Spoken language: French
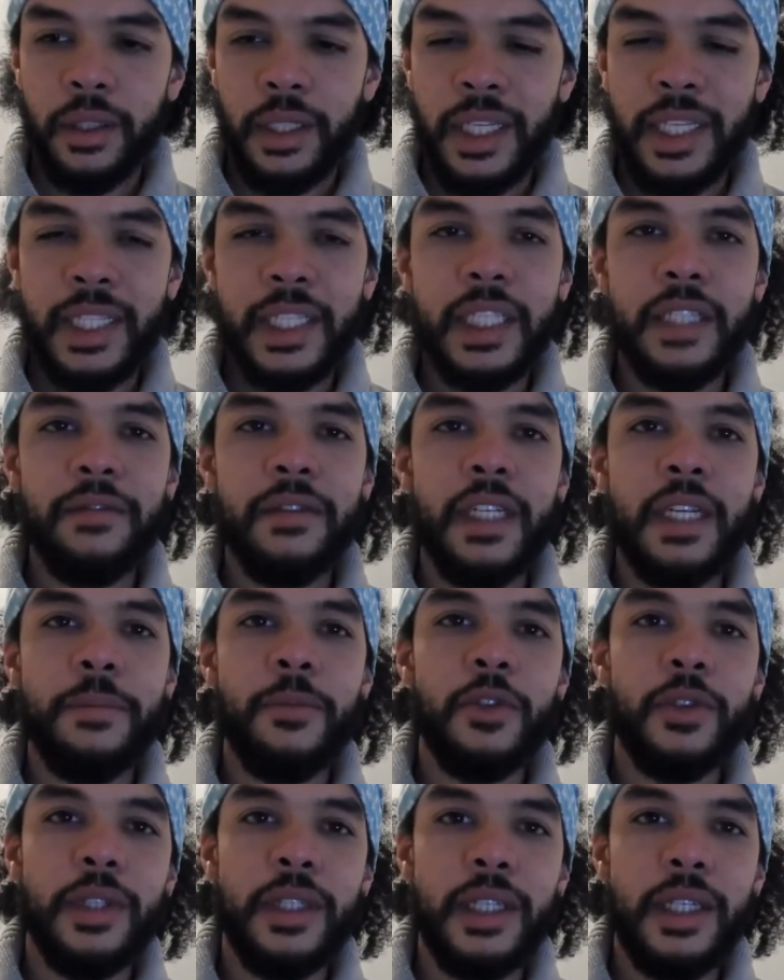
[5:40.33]
Esquiver
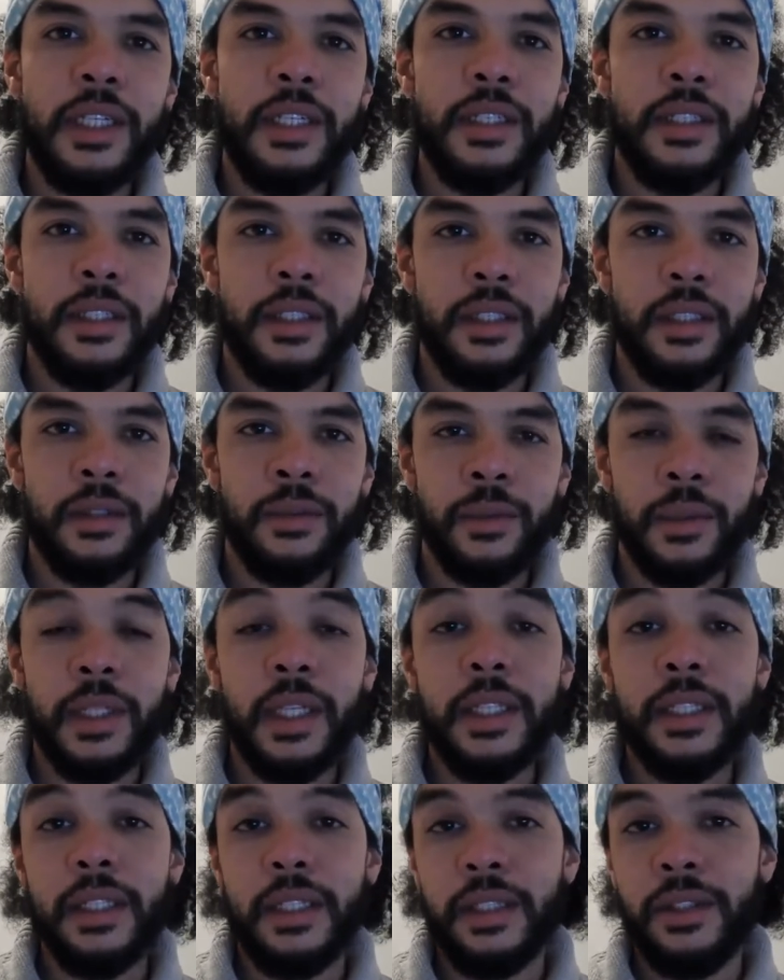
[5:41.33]
l'émotionnel, donc
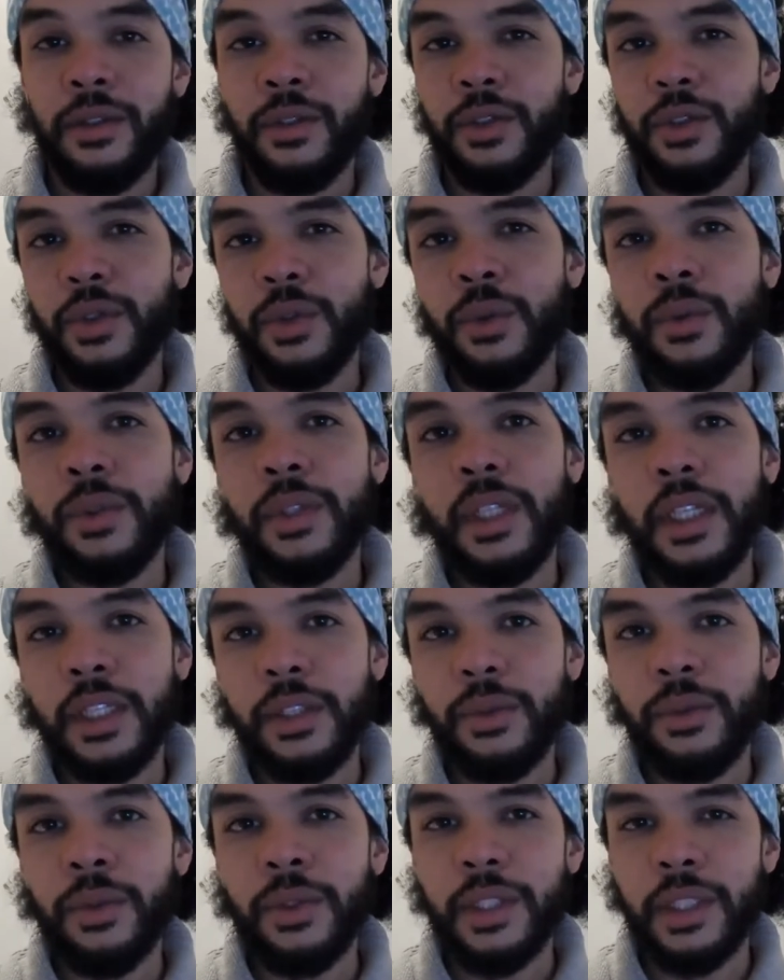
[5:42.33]
là c'est une seconde
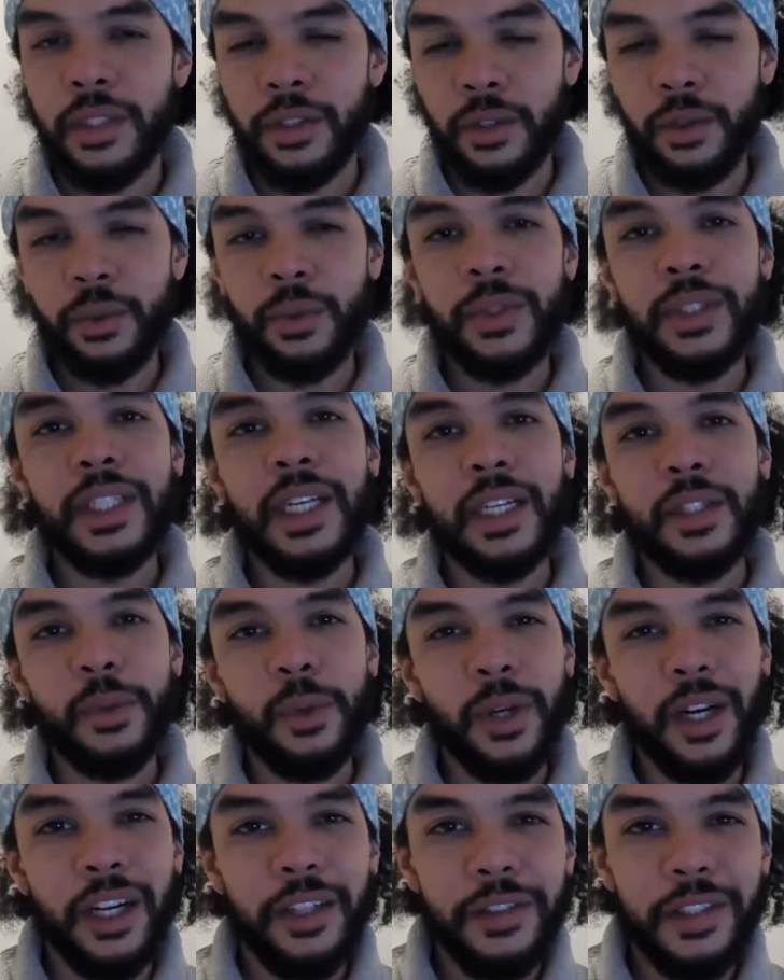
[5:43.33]
lecture, c'est une seconde
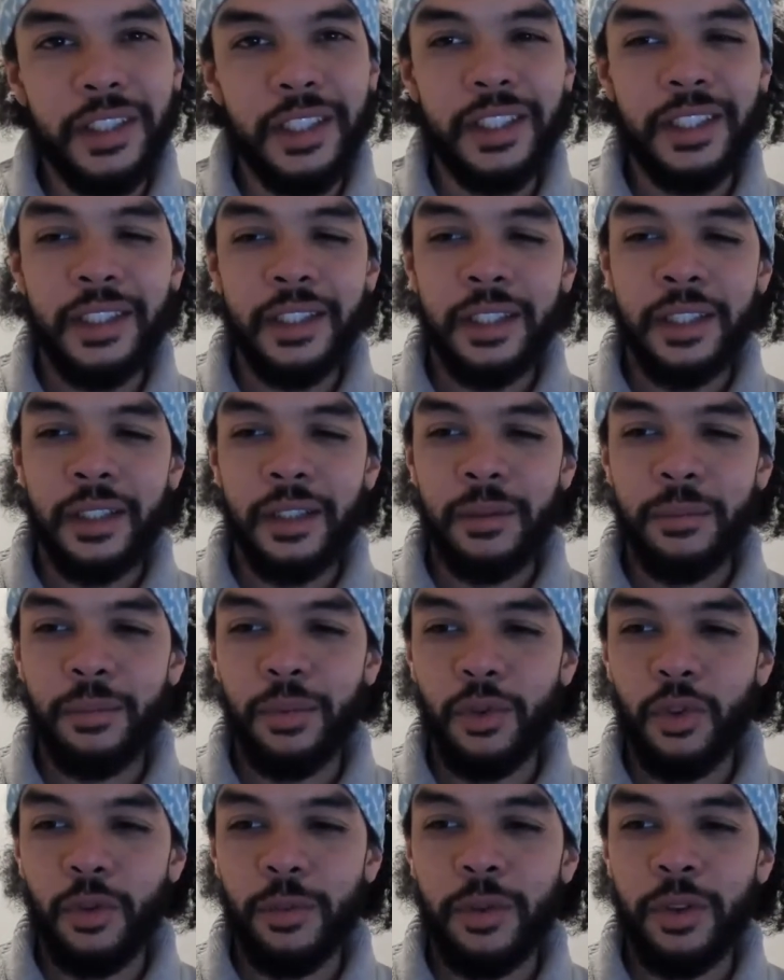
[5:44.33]
cartographie,
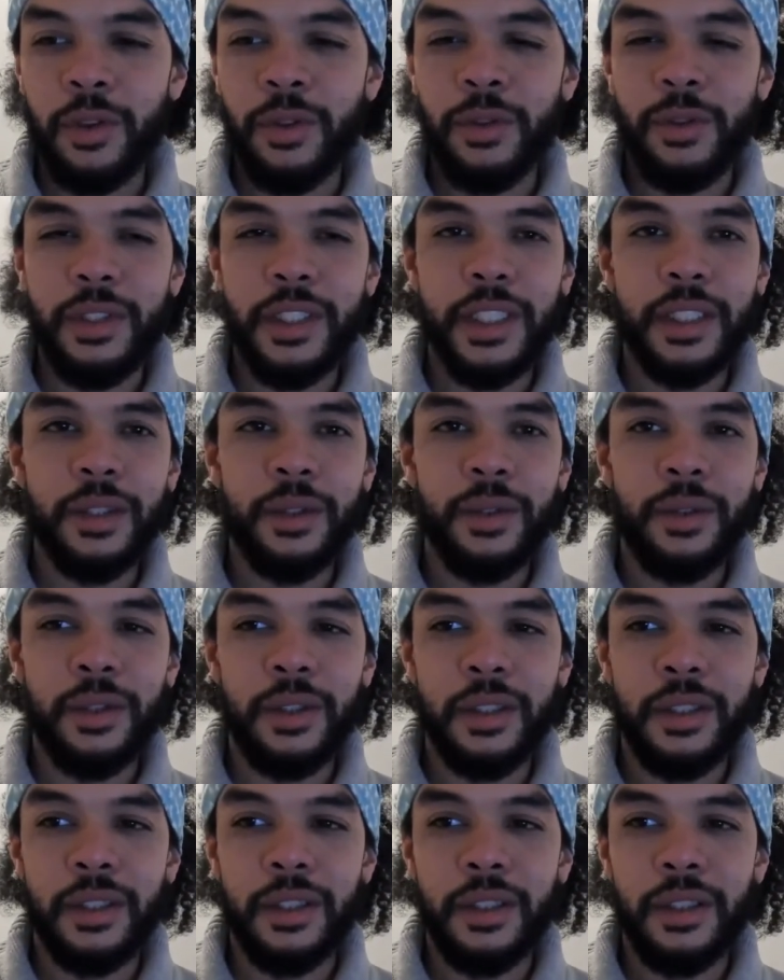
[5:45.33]
pour reprendre le titre
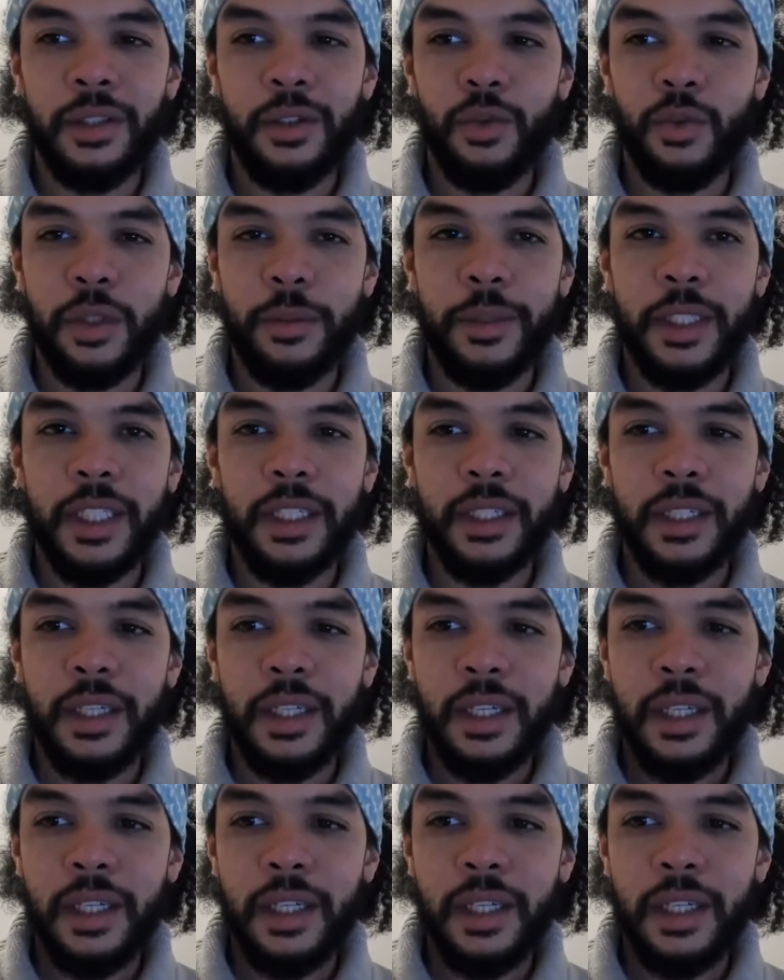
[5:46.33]
euh, du webinaire.